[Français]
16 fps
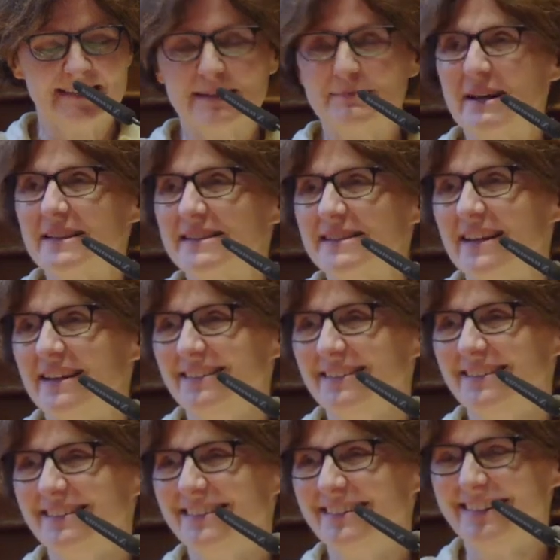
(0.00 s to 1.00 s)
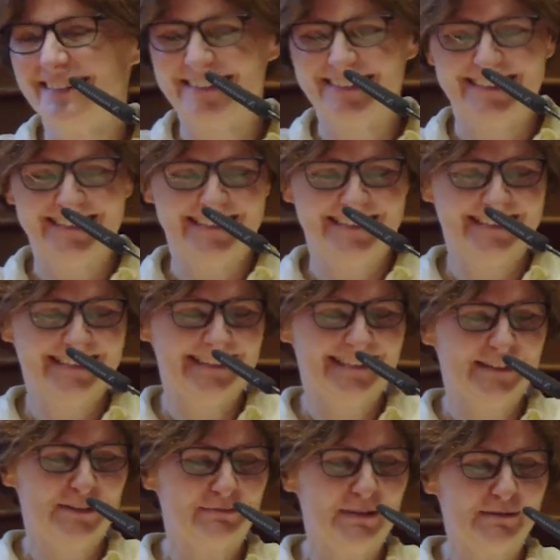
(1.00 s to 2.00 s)
Sébastien
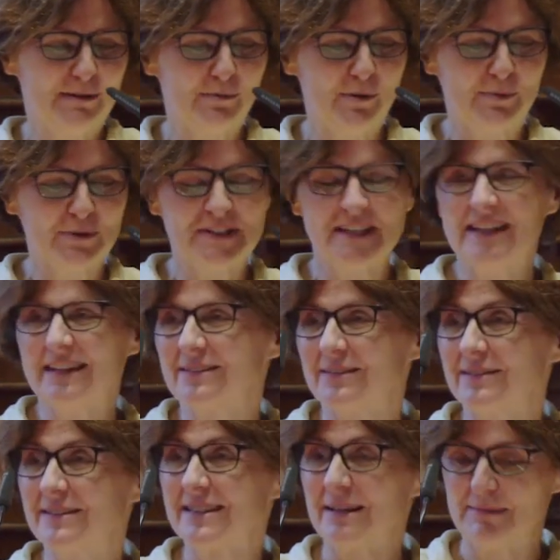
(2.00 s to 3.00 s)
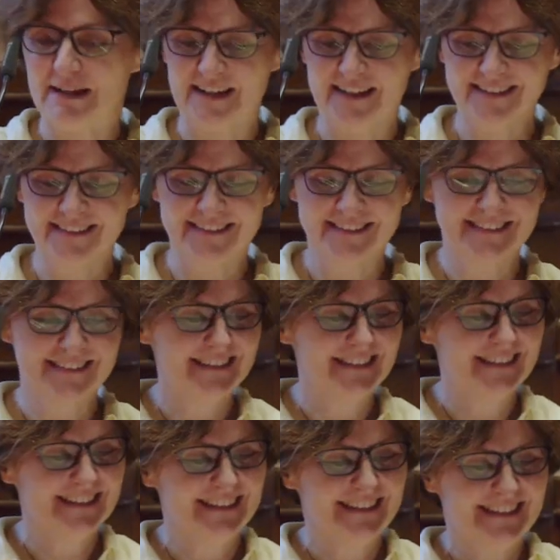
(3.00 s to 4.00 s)
de m'avoir proposé d'être sa marraine
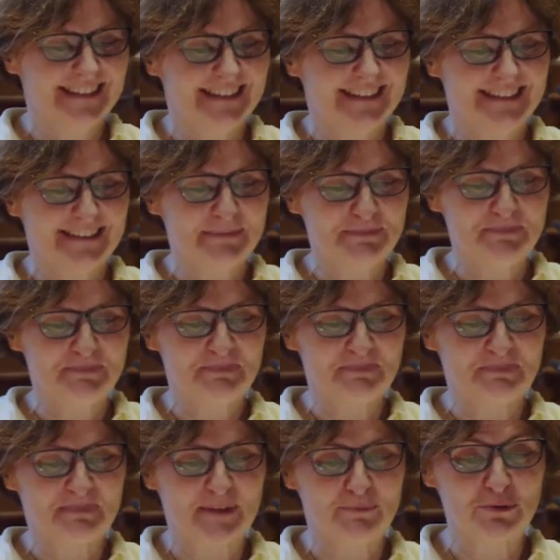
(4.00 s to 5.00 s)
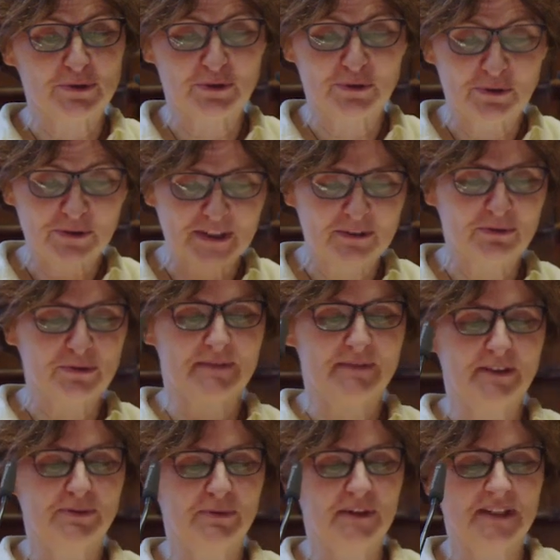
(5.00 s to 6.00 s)
pour son entrée au
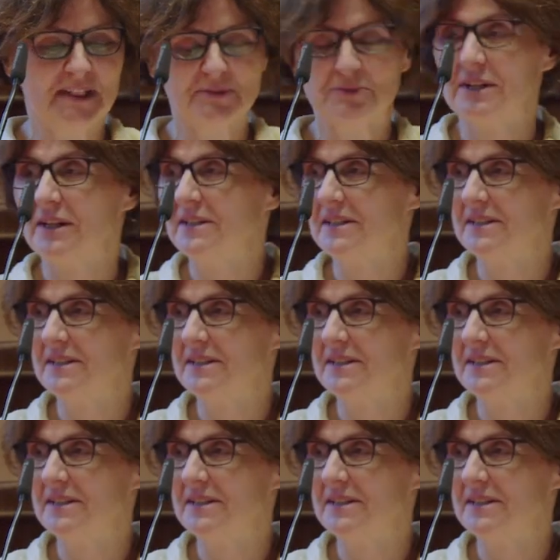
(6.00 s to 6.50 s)
Conservatoire national